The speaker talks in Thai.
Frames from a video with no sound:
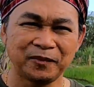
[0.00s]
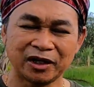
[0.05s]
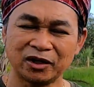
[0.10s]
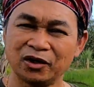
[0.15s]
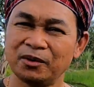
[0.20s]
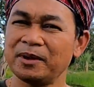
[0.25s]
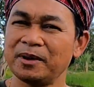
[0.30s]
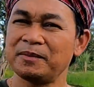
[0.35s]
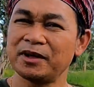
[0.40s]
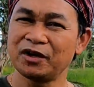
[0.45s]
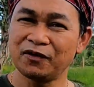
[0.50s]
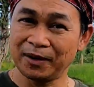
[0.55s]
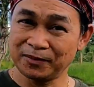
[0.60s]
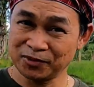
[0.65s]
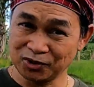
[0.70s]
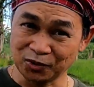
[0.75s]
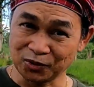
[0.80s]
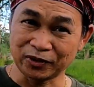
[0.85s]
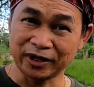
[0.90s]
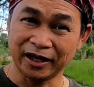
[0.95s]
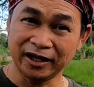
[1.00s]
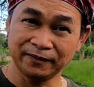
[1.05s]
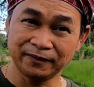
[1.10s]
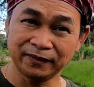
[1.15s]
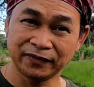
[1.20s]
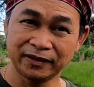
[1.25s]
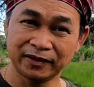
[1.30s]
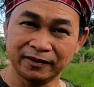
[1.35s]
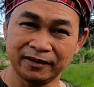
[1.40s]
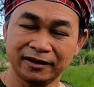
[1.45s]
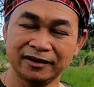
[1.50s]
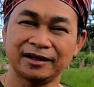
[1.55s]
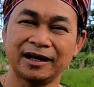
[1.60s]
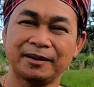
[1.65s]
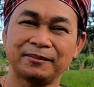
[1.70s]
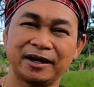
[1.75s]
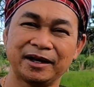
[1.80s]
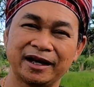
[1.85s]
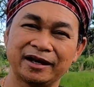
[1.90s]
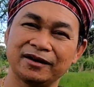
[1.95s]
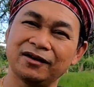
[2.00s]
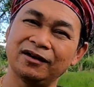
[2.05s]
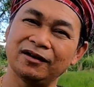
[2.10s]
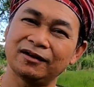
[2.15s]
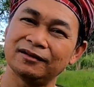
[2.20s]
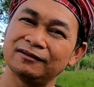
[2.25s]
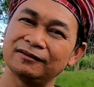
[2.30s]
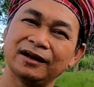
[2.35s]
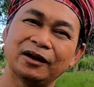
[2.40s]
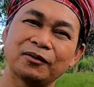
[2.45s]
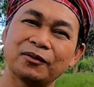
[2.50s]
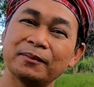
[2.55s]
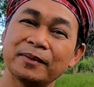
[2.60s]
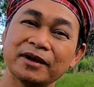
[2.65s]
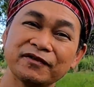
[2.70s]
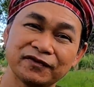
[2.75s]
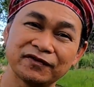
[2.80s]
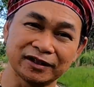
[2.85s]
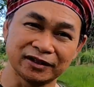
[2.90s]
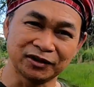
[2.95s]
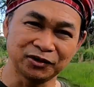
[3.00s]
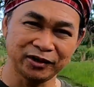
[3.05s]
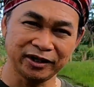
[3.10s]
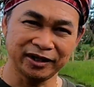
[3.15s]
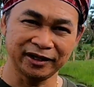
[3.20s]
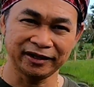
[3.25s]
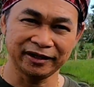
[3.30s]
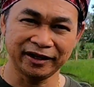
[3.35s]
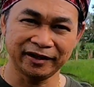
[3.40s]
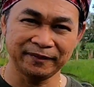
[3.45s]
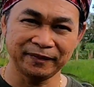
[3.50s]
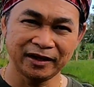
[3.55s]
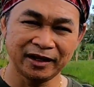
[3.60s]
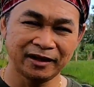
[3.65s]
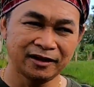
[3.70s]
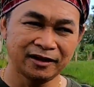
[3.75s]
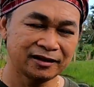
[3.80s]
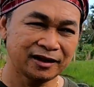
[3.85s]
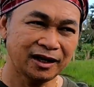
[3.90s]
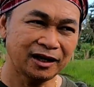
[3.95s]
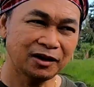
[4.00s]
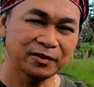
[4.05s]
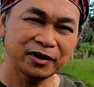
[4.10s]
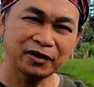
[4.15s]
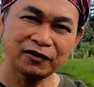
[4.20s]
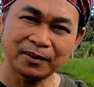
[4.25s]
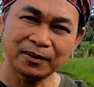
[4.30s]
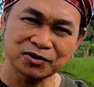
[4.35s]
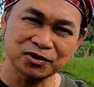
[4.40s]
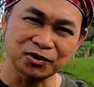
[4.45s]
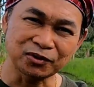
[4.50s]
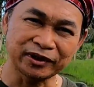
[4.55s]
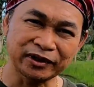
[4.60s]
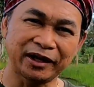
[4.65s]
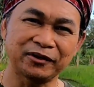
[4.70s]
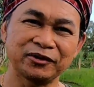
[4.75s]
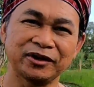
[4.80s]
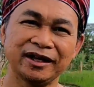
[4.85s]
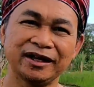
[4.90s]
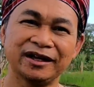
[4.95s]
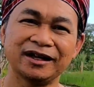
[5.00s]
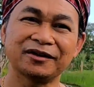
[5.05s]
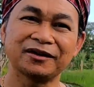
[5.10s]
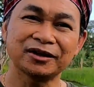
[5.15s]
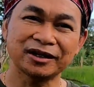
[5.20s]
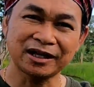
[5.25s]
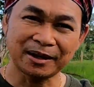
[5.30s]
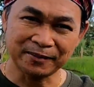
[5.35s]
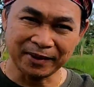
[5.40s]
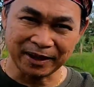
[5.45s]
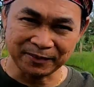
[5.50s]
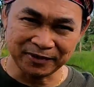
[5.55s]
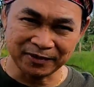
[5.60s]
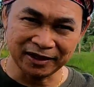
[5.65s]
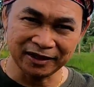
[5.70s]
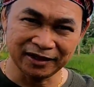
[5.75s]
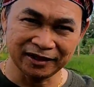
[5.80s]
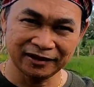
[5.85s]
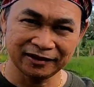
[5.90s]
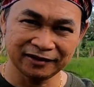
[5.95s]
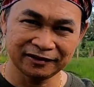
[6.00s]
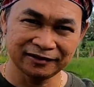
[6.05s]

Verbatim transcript: มันก็ไม่มีความสุขนะก็ทำอะไรก็เราก็ไม่ฝืนตัวเองไงถ้าเรามีความสุขแนวนี้เราก็ทำแบบนี้